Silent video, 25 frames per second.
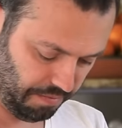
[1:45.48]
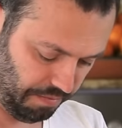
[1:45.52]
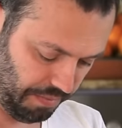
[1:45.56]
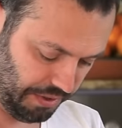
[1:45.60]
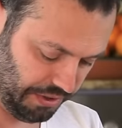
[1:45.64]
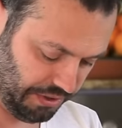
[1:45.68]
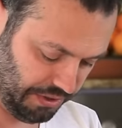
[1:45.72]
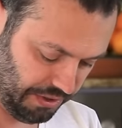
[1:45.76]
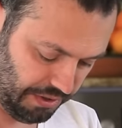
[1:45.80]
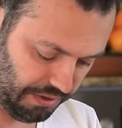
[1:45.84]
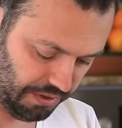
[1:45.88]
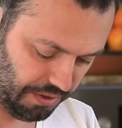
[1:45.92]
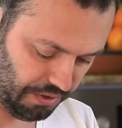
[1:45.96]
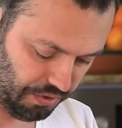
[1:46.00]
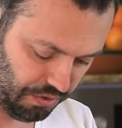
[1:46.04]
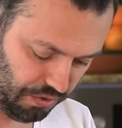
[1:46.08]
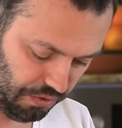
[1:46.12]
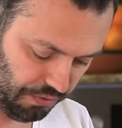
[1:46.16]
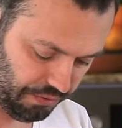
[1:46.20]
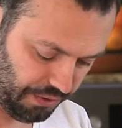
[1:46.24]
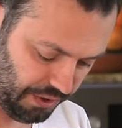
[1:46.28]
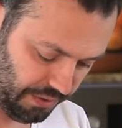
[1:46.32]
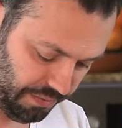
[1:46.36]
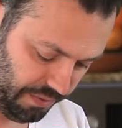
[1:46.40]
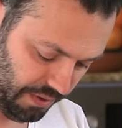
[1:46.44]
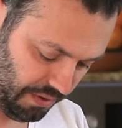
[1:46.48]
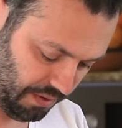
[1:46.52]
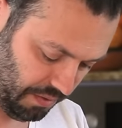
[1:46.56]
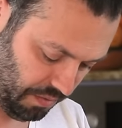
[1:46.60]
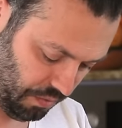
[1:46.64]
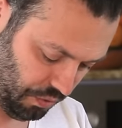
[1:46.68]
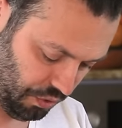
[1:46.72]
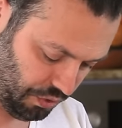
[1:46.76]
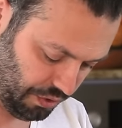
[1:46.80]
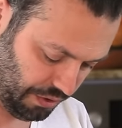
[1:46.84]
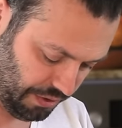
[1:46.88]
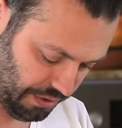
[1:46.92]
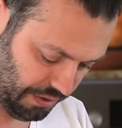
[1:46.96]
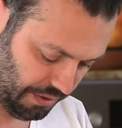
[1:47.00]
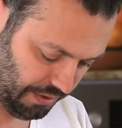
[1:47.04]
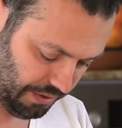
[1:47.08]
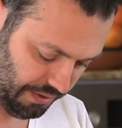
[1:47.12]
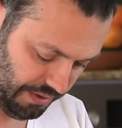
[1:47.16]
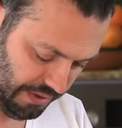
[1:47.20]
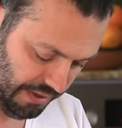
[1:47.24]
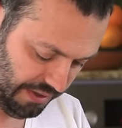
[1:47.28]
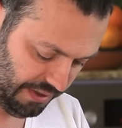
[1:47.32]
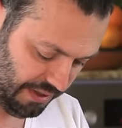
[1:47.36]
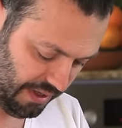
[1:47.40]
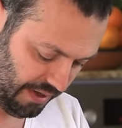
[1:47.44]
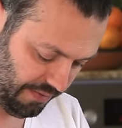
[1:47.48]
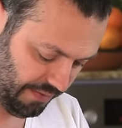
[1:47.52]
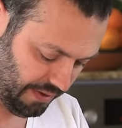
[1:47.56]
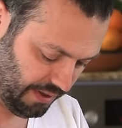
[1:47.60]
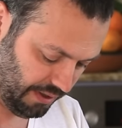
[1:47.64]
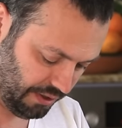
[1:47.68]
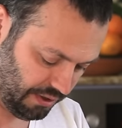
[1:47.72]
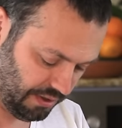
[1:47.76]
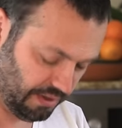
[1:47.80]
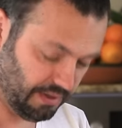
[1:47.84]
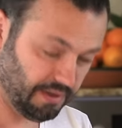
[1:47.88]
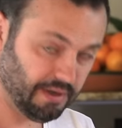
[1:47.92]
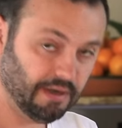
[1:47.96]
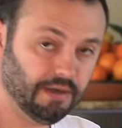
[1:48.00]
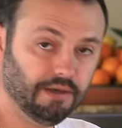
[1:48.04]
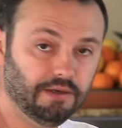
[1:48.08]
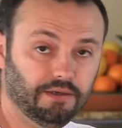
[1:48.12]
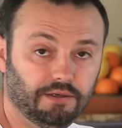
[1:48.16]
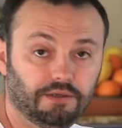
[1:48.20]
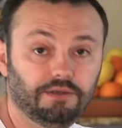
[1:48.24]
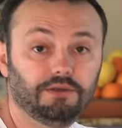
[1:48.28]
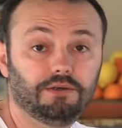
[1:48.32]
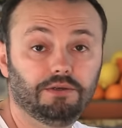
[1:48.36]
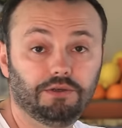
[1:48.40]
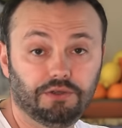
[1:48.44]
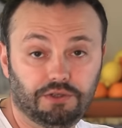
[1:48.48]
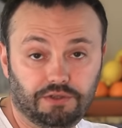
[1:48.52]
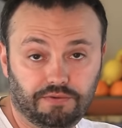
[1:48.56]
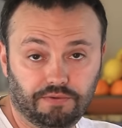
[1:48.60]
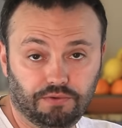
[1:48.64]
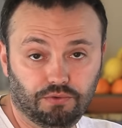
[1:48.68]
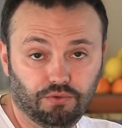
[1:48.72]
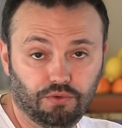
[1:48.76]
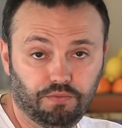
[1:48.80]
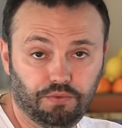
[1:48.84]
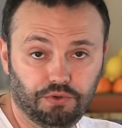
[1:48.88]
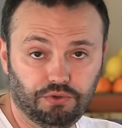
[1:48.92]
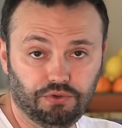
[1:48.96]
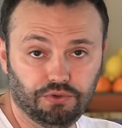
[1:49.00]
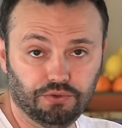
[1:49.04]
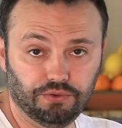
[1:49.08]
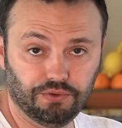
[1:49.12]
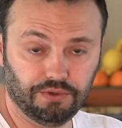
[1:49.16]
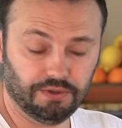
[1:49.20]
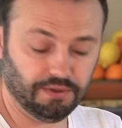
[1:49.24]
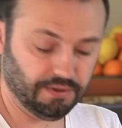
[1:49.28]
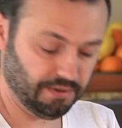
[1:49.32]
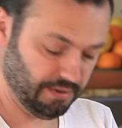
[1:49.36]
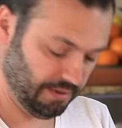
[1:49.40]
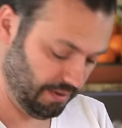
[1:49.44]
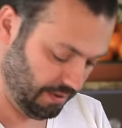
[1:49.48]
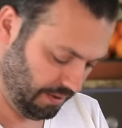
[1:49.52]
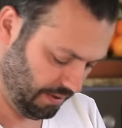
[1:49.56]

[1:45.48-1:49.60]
Паштет такого типа можно делать и из говяжьей, и из свиной печенки.